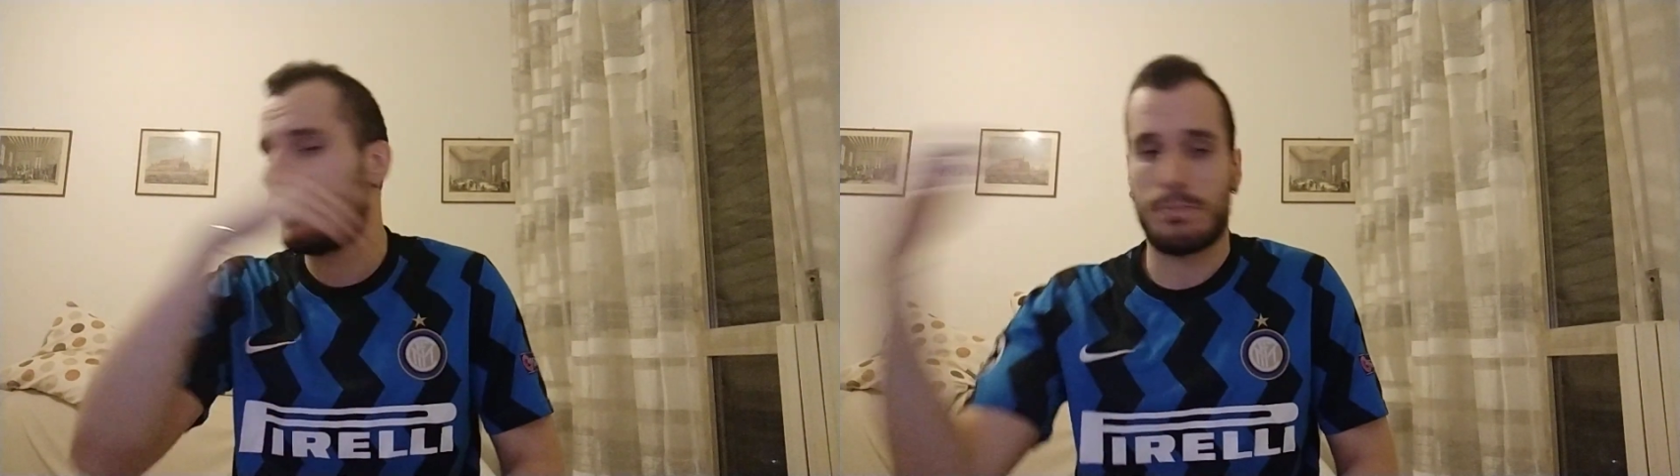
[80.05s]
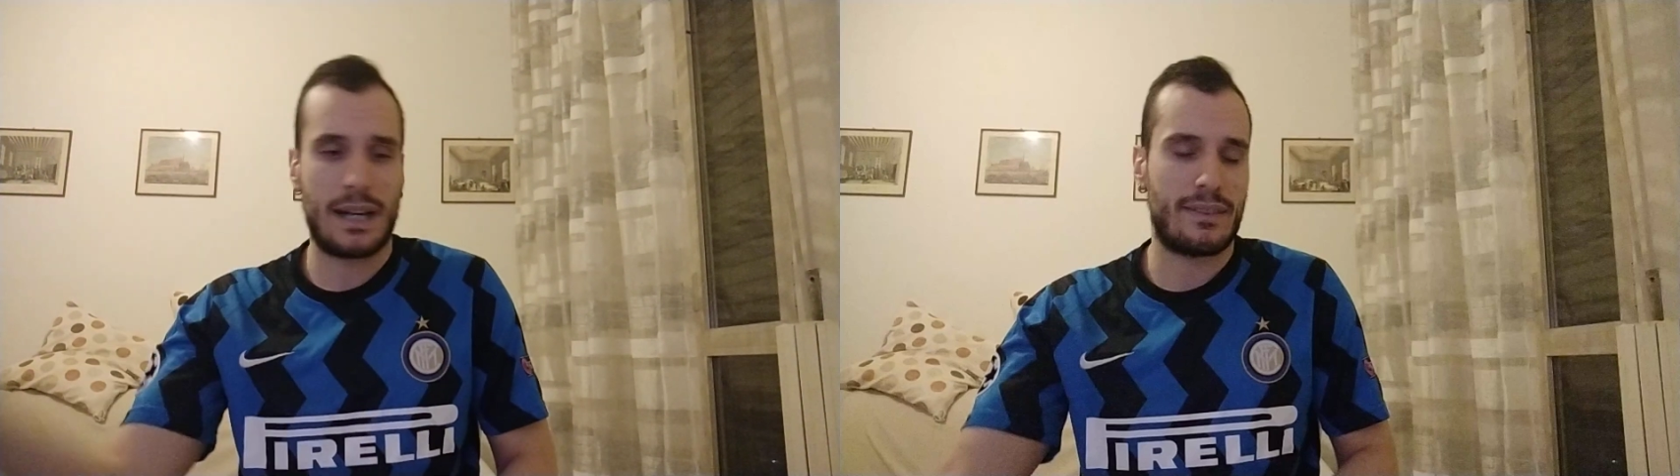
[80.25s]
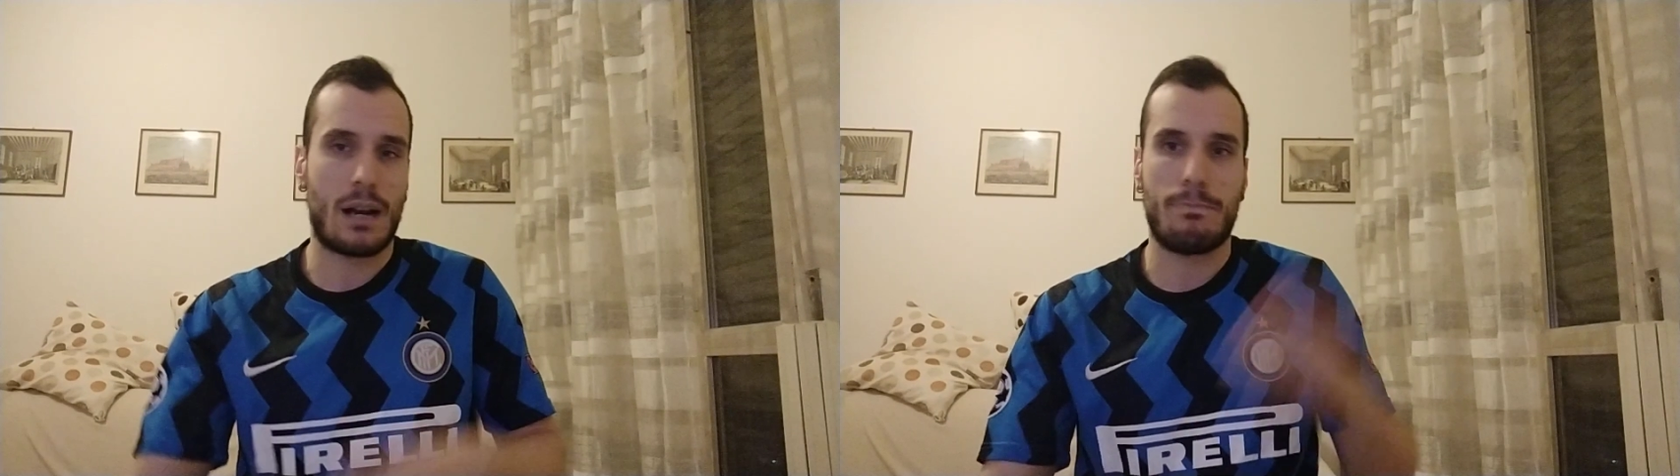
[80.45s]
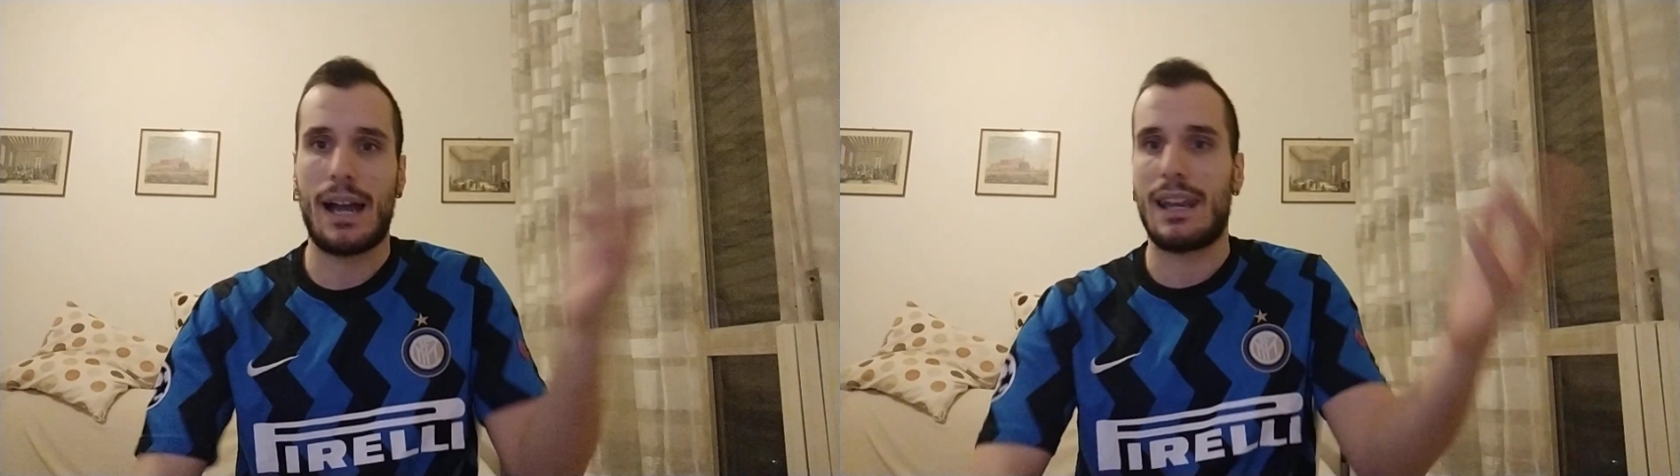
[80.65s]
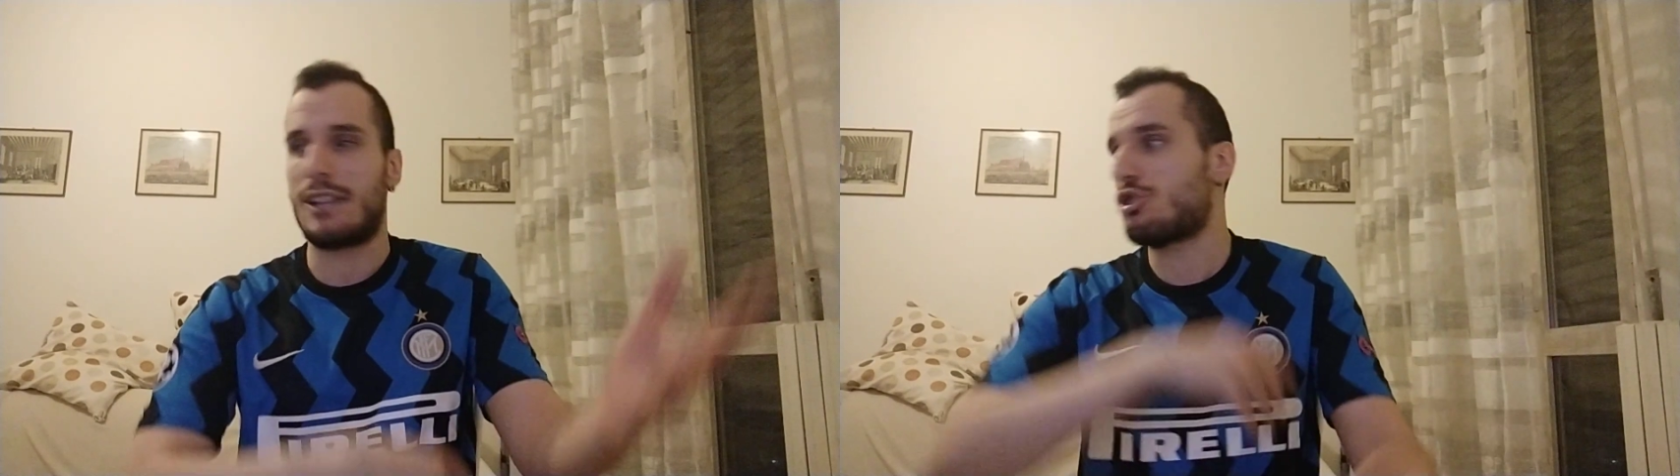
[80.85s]
di prendere
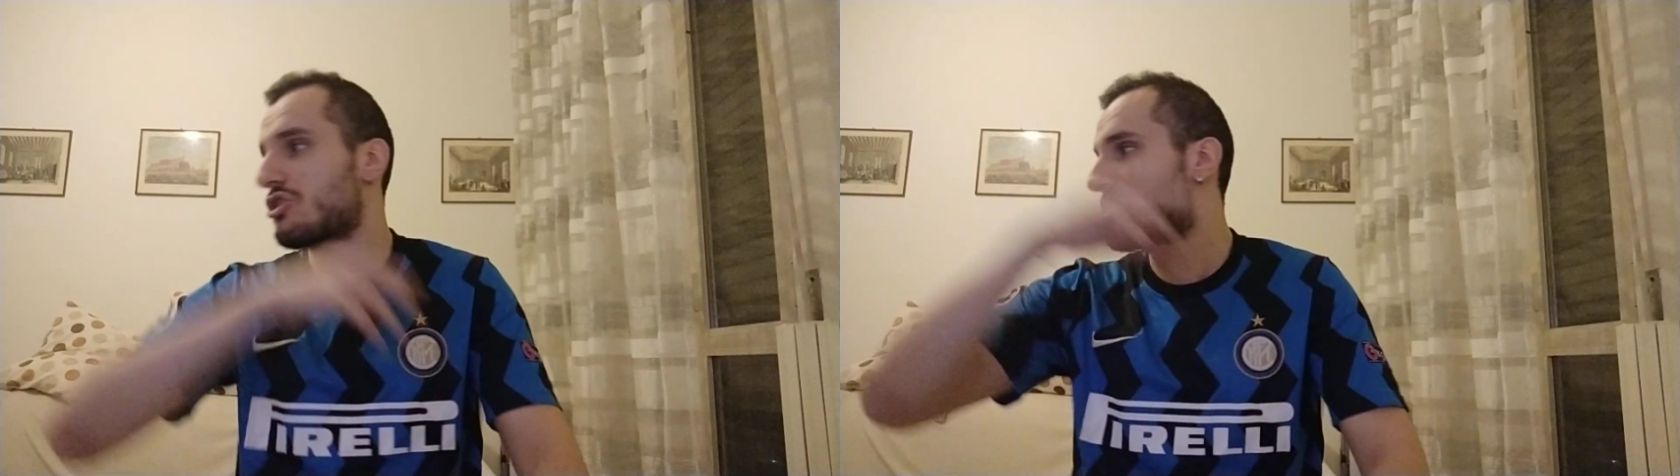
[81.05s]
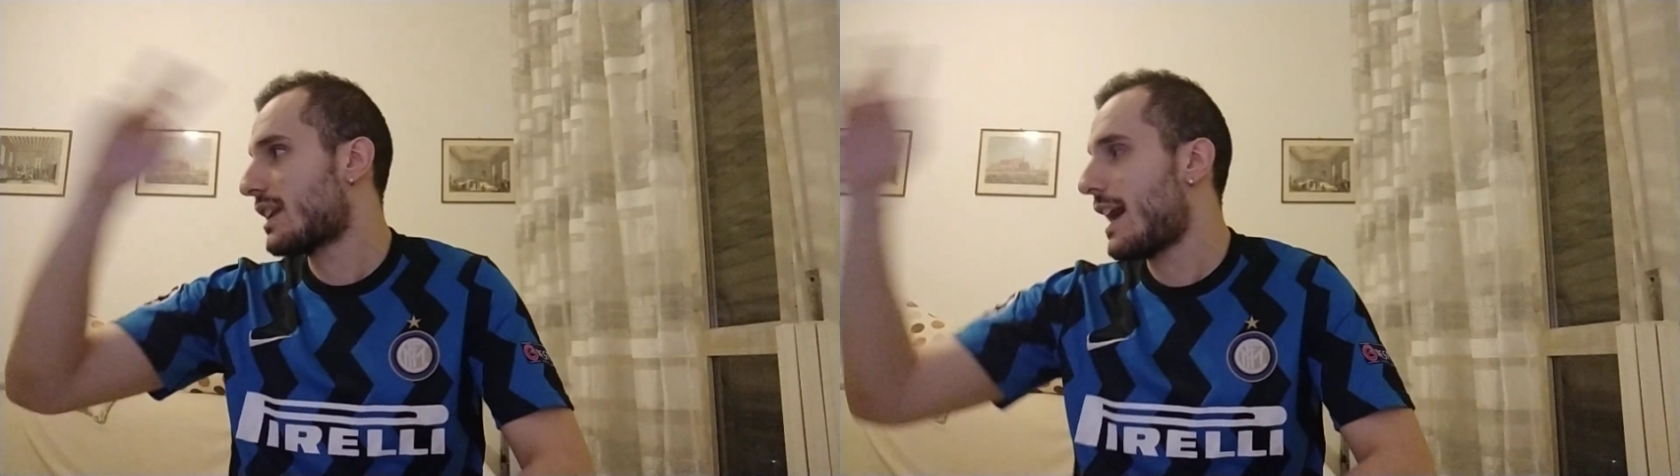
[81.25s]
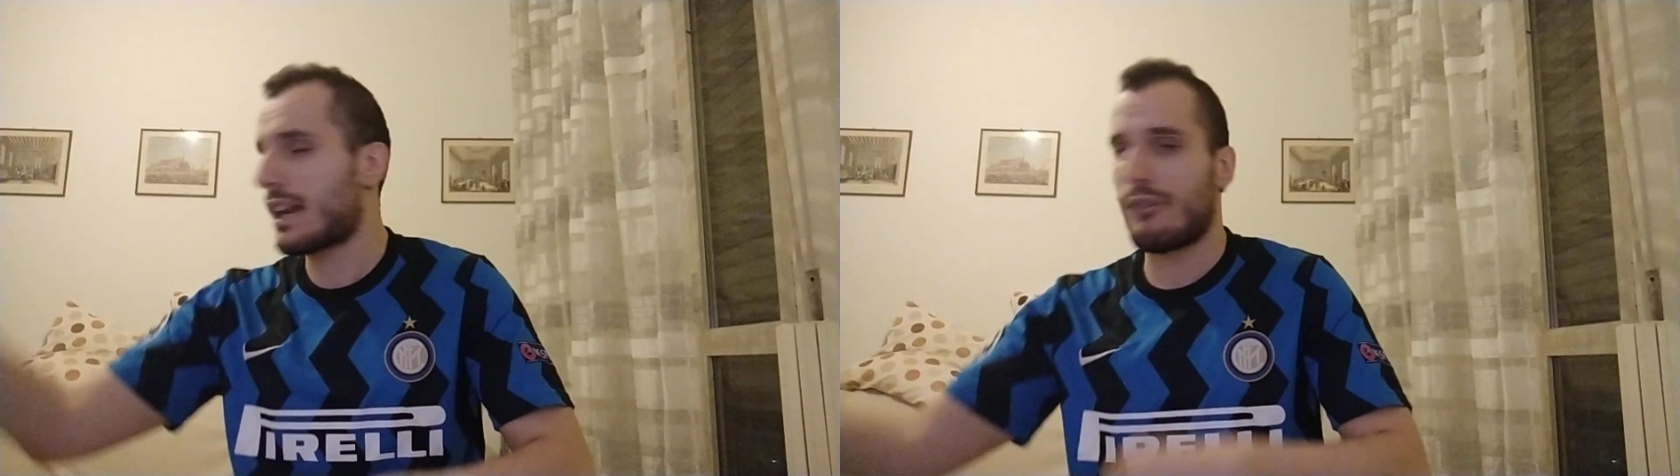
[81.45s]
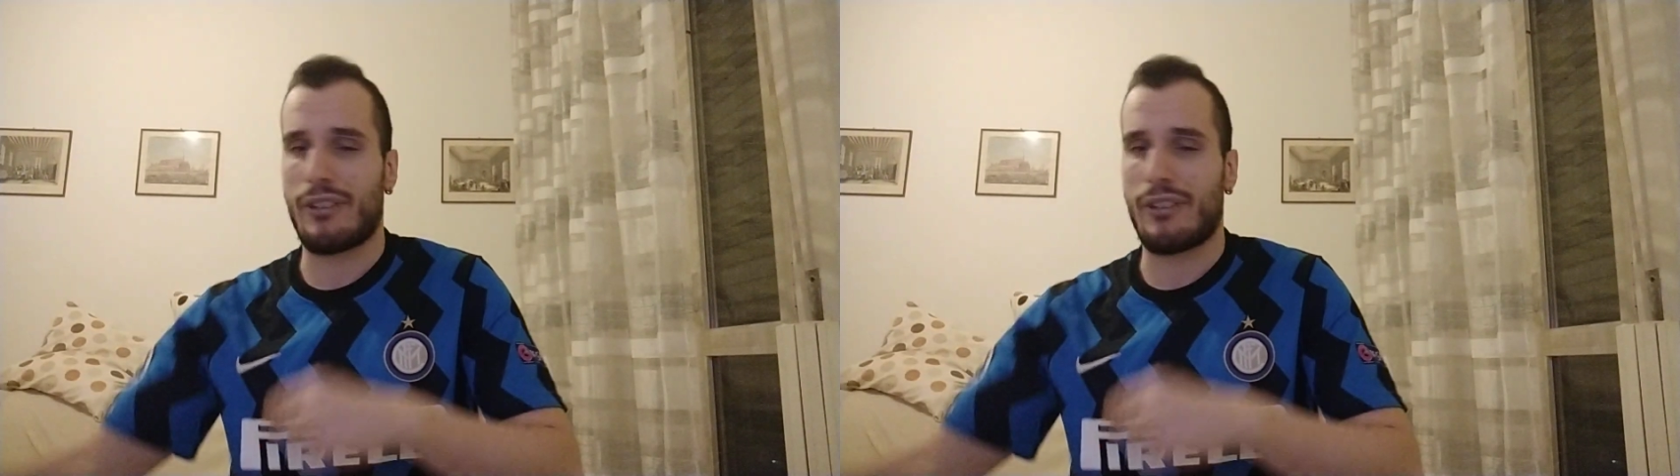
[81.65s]
palla, giostrare,